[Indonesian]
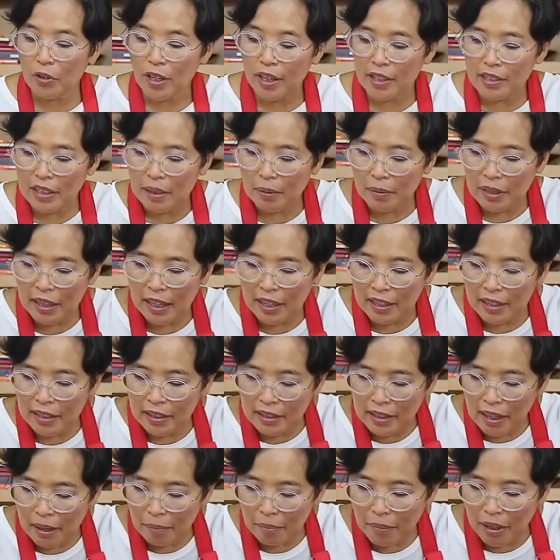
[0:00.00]
Oh ya, saya tadi
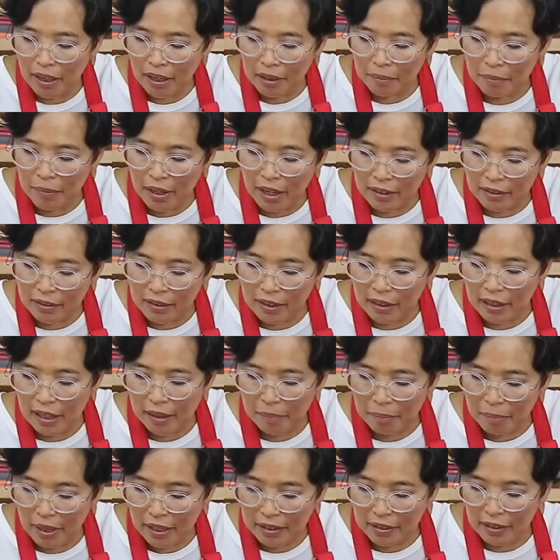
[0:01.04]
tambahkan butter
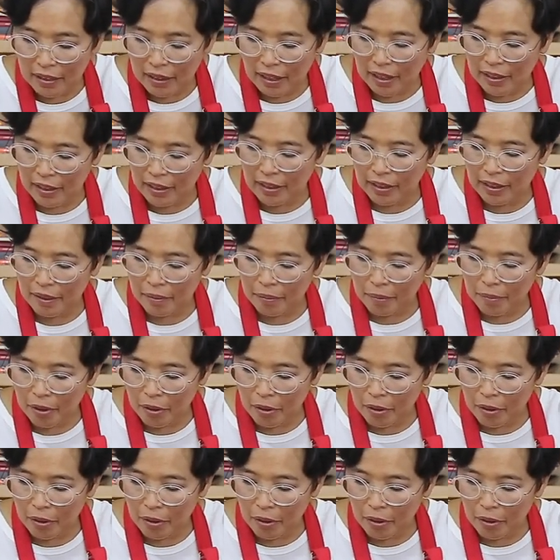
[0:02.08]
butter lagi.